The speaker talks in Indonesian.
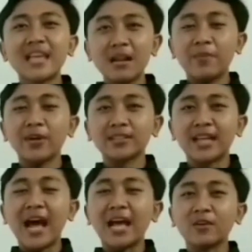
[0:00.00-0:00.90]
sel
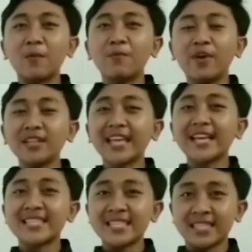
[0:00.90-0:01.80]
volta atau
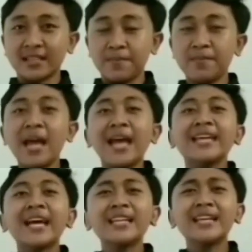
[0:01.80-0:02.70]
voltaic system
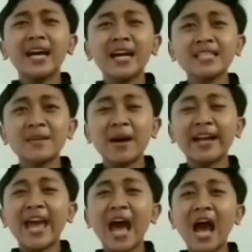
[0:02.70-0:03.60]
yang digagas
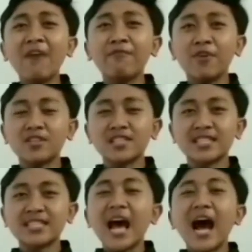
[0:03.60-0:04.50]
sebagai
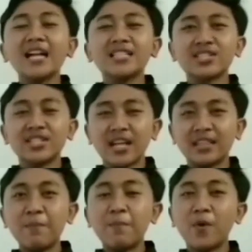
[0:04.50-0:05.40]
AVOLTS,
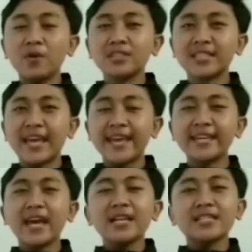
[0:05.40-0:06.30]
Alternative
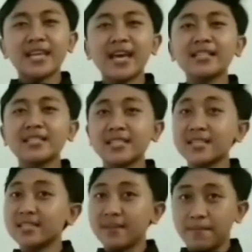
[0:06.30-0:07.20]
Voltaic Cell
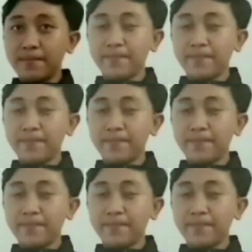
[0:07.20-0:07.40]
System.